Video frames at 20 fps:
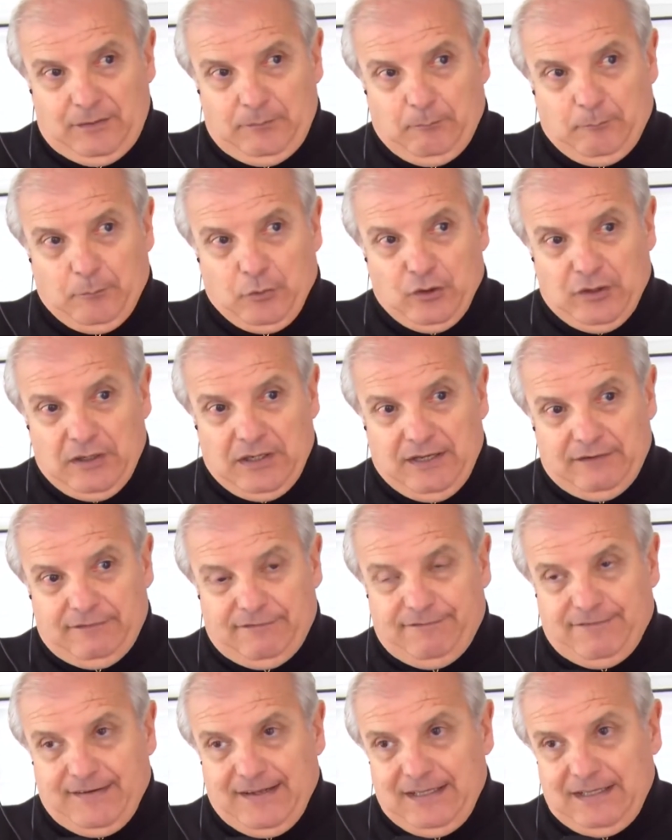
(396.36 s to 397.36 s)
por la
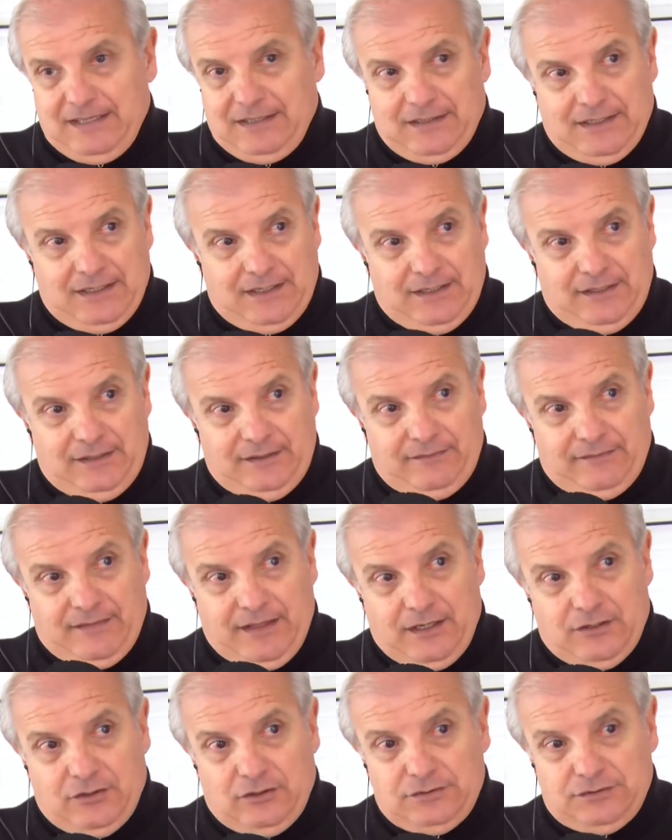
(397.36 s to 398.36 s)
falta
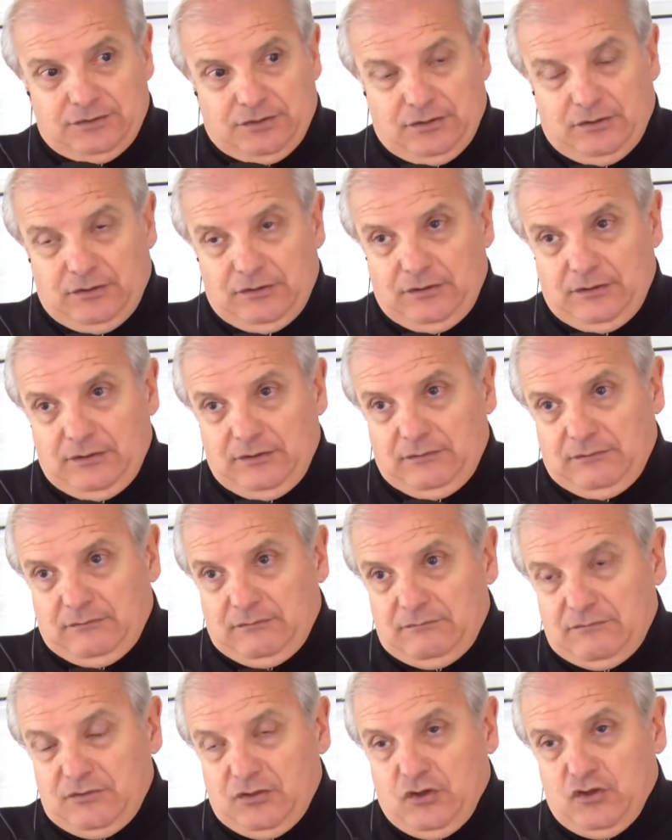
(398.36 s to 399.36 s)
de control,
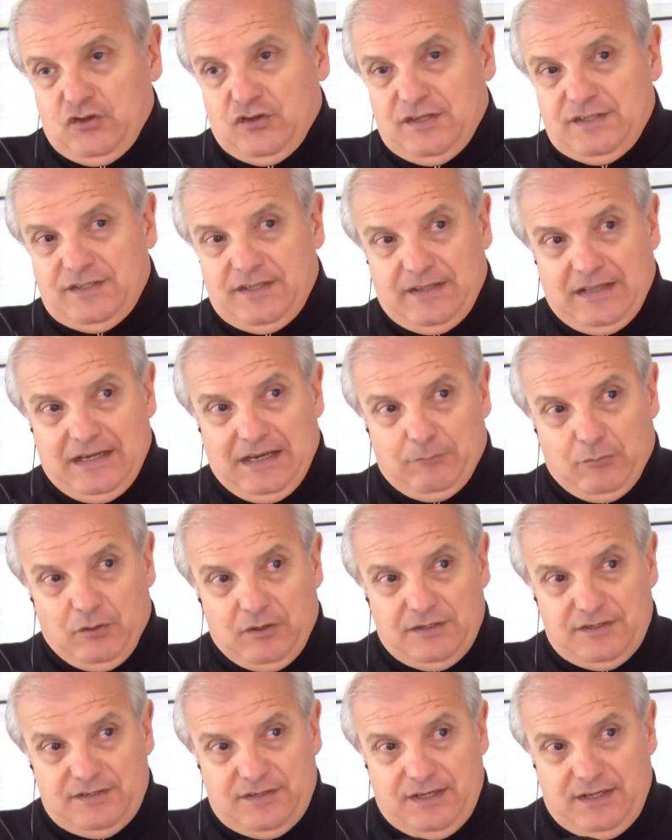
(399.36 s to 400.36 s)
no sé si de la
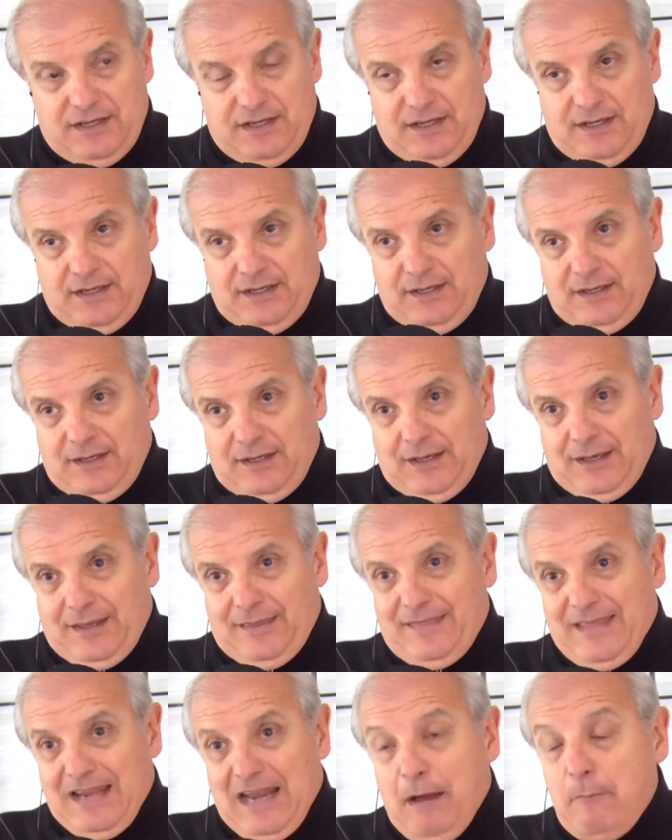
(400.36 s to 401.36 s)
policía,
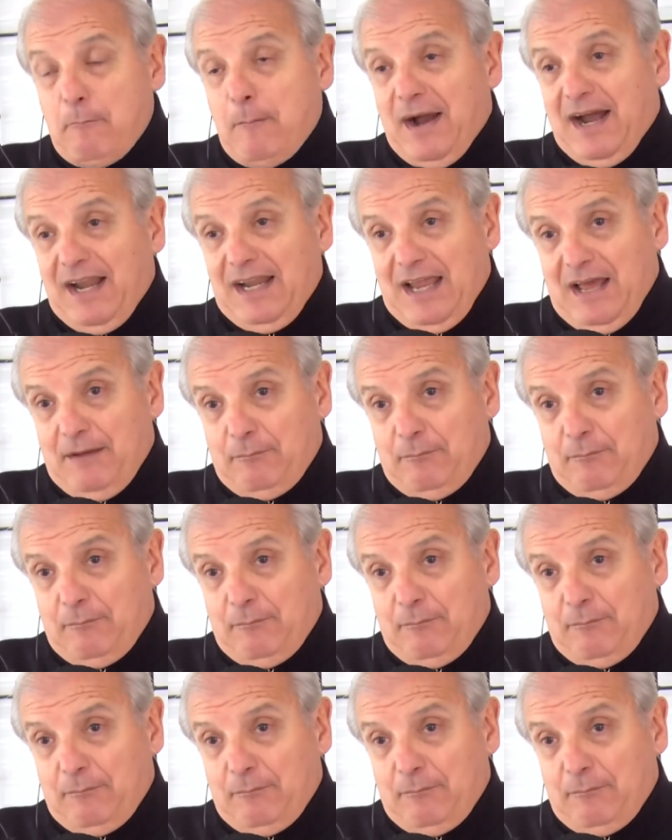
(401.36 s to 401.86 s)
de las malas